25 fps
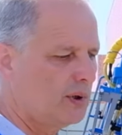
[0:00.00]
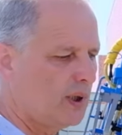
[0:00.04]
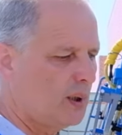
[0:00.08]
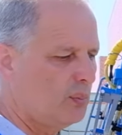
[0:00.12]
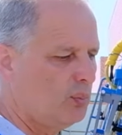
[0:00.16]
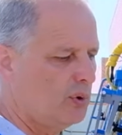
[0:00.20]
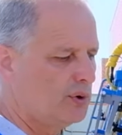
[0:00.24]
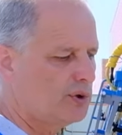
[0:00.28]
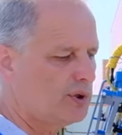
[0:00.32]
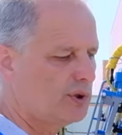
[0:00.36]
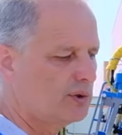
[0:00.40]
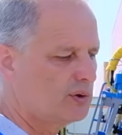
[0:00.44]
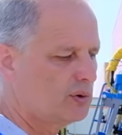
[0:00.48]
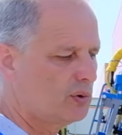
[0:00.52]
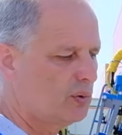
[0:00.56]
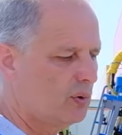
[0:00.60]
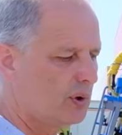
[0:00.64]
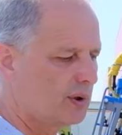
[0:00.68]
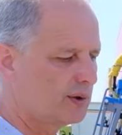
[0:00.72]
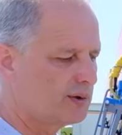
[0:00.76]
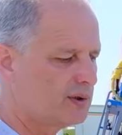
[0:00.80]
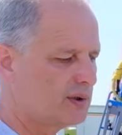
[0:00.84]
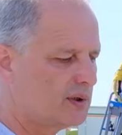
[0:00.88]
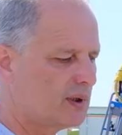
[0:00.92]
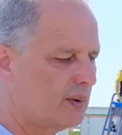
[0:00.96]
Рабочая
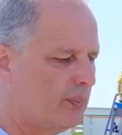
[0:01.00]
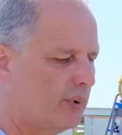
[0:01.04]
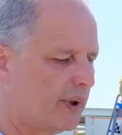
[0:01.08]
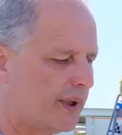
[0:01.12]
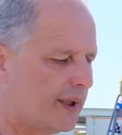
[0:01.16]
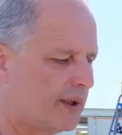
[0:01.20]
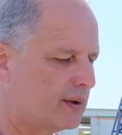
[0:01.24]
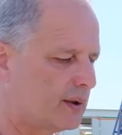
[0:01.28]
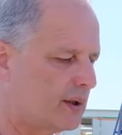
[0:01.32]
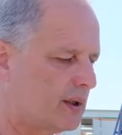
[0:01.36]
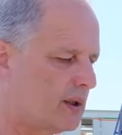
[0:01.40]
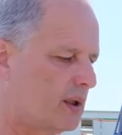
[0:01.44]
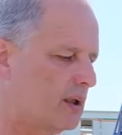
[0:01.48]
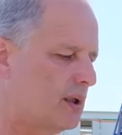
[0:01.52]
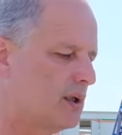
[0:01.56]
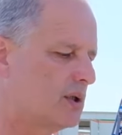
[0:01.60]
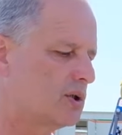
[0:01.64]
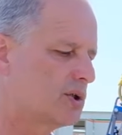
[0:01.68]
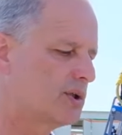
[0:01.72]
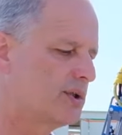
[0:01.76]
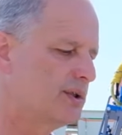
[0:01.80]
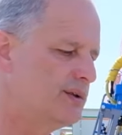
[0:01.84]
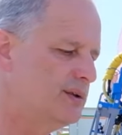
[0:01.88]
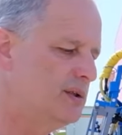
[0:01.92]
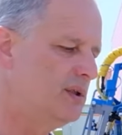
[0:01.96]
скорость это порядка
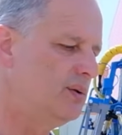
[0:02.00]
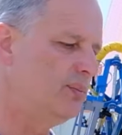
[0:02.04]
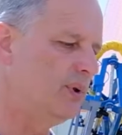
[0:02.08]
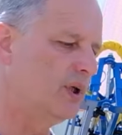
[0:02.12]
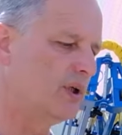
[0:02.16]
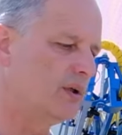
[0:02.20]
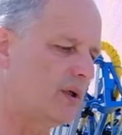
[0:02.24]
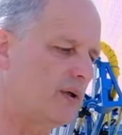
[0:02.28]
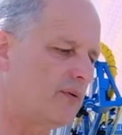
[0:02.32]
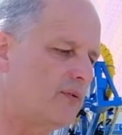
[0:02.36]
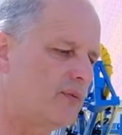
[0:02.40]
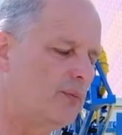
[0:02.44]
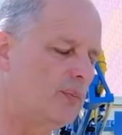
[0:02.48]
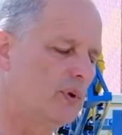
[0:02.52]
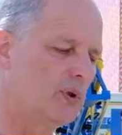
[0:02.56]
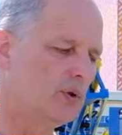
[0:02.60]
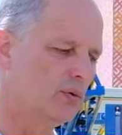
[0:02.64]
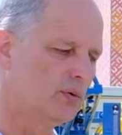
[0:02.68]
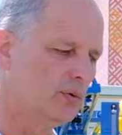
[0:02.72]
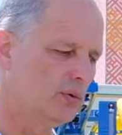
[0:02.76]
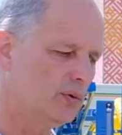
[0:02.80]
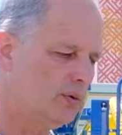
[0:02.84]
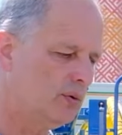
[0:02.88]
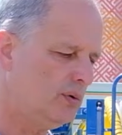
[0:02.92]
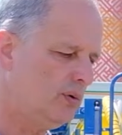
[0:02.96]
6 метров в
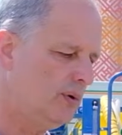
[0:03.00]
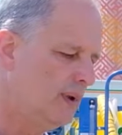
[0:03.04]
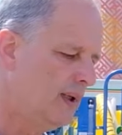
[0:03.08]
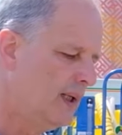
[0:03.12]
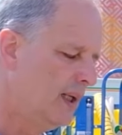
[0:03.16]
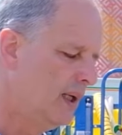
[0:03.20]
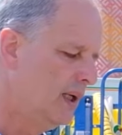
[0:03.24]
минуту.